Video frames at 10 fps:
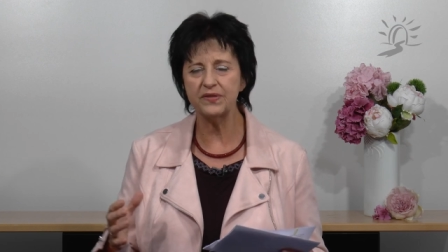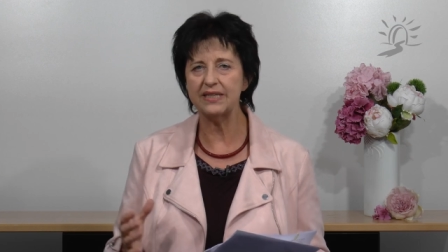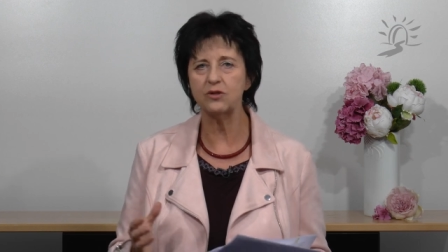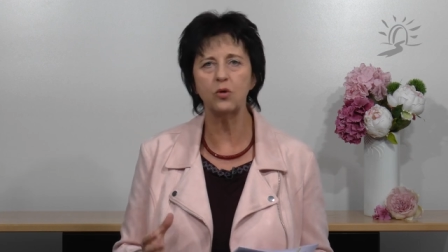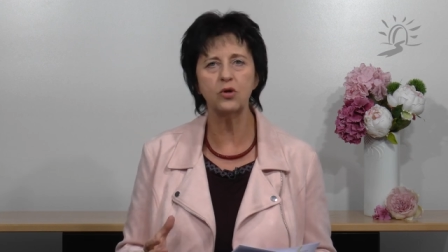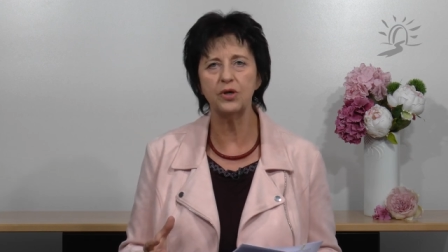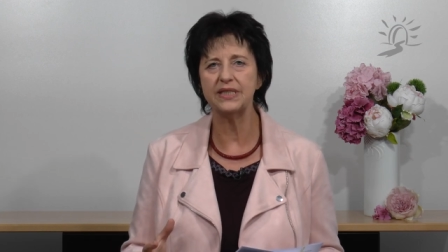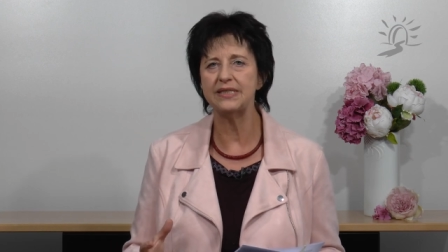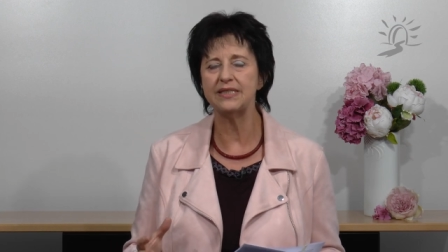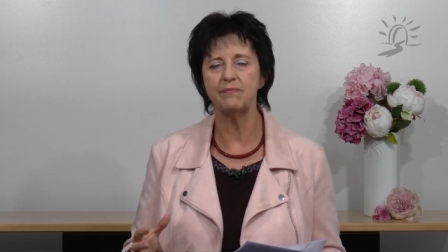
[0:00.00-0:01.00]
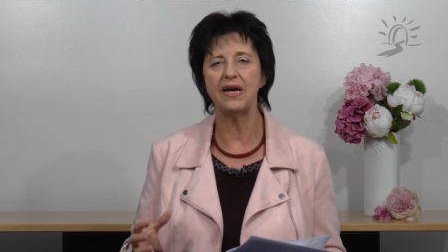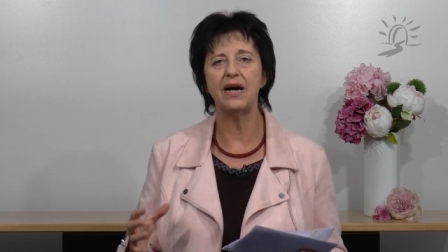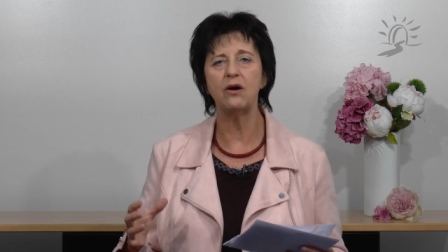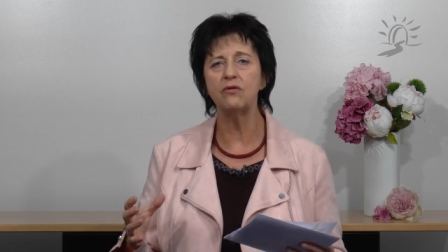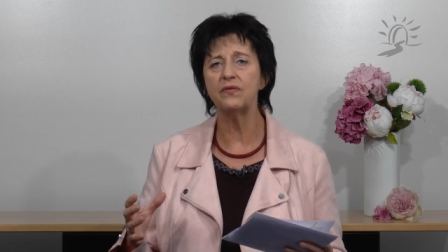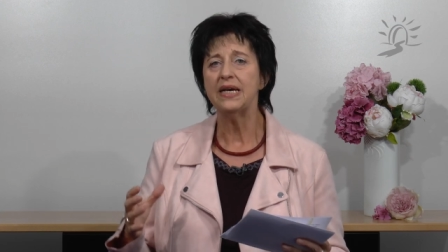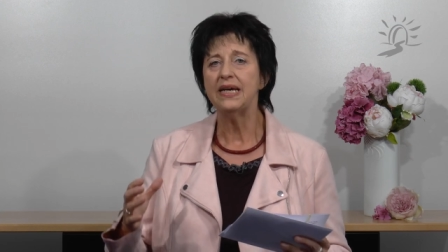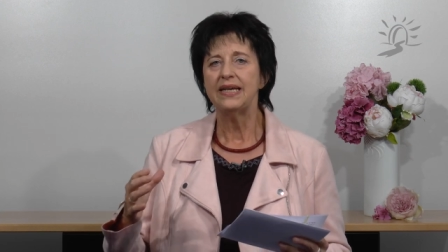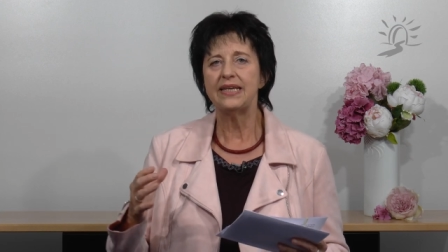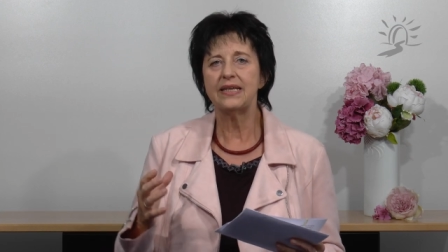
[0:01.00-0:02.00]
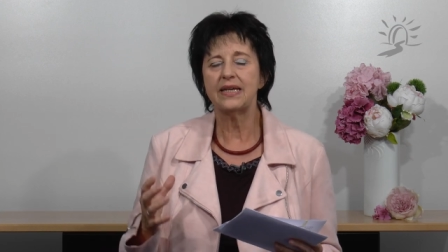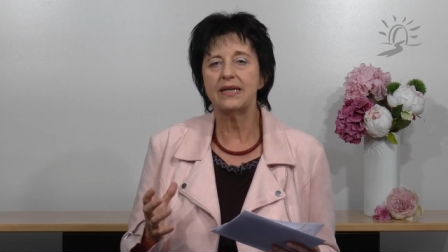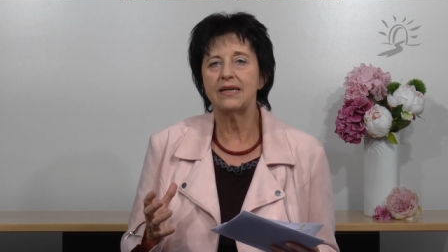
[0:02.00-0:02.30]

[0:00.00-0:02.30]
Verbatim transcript: der Druck hört nicht mehr auf. Ich